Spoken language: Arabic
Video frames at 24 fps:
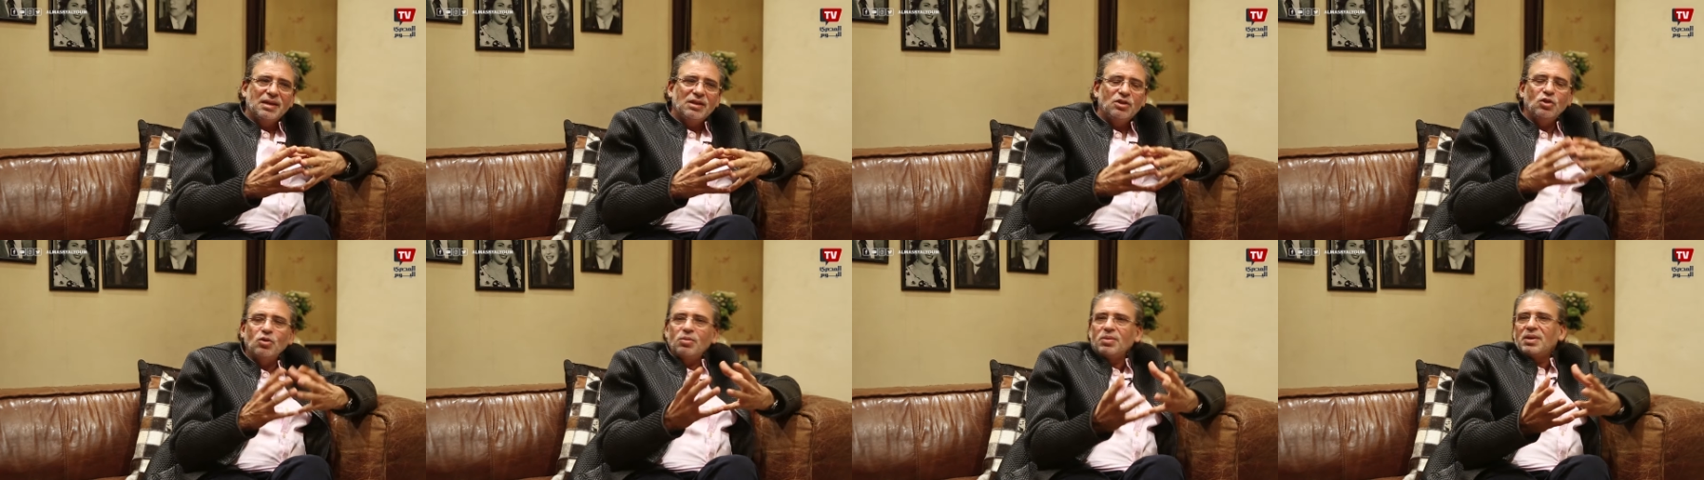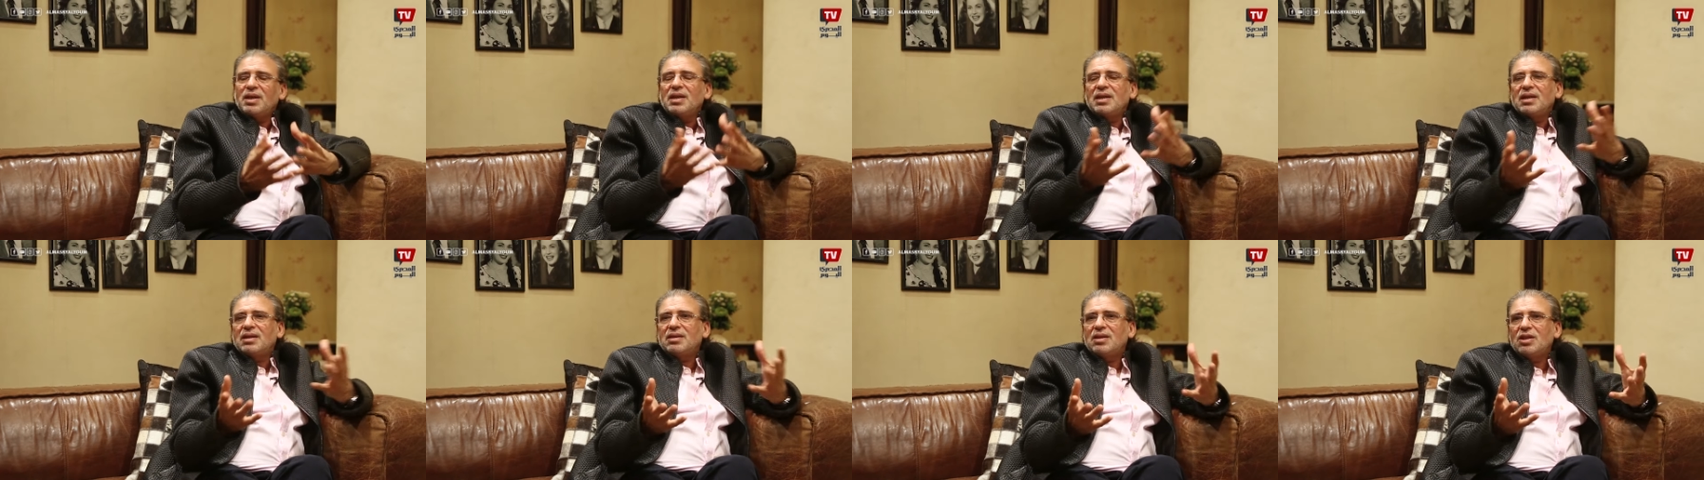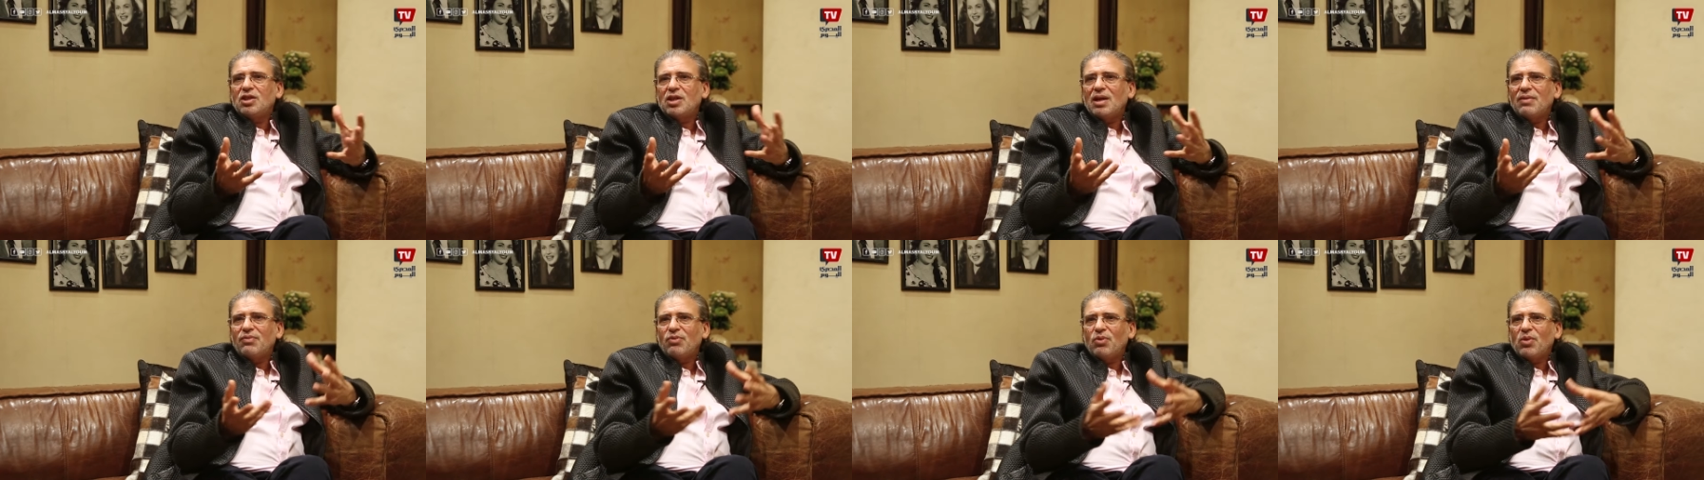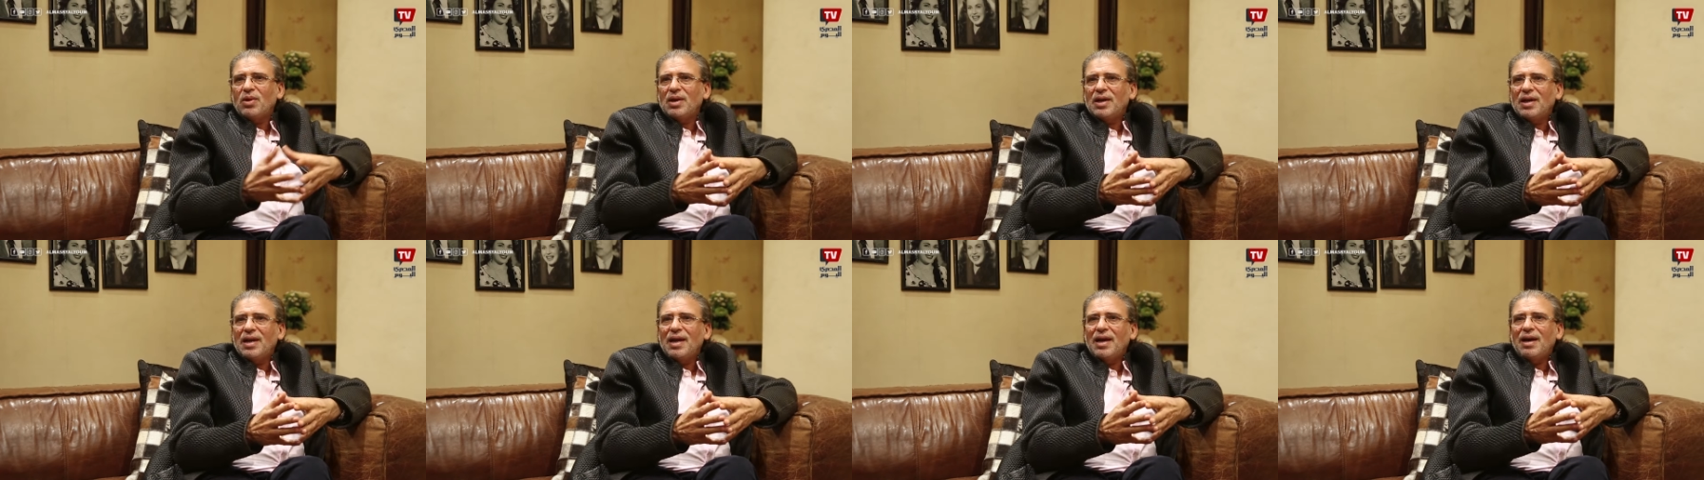يمكن اكتشافه
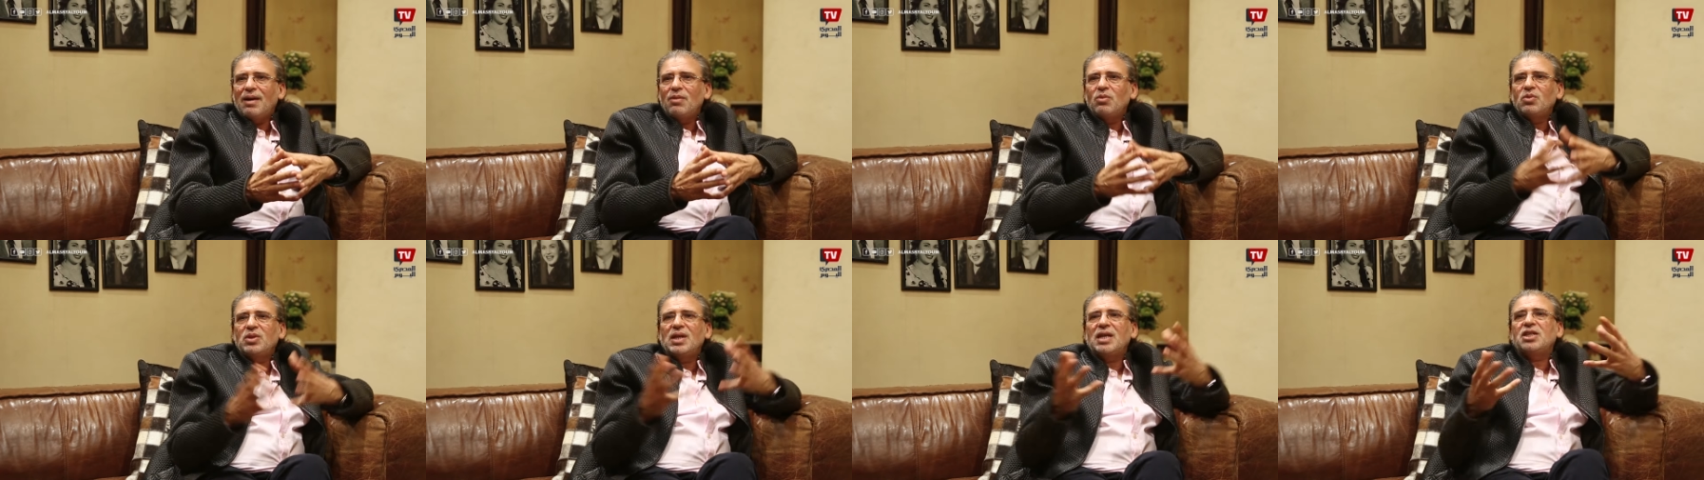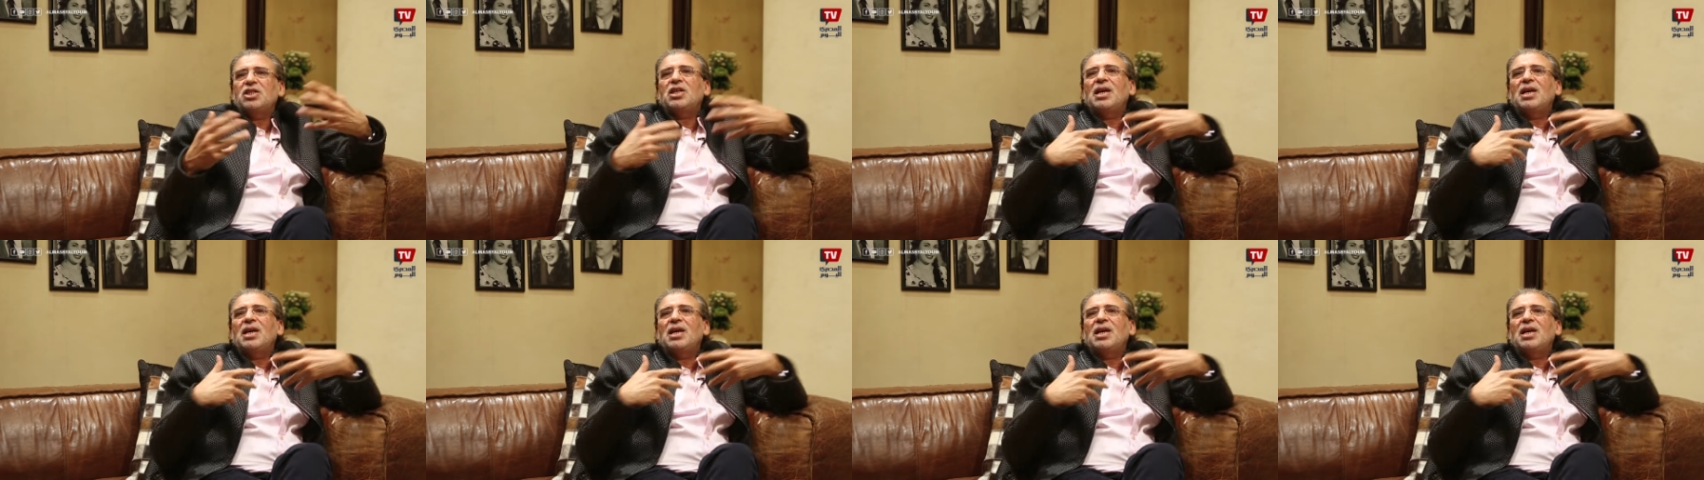ولا لا وده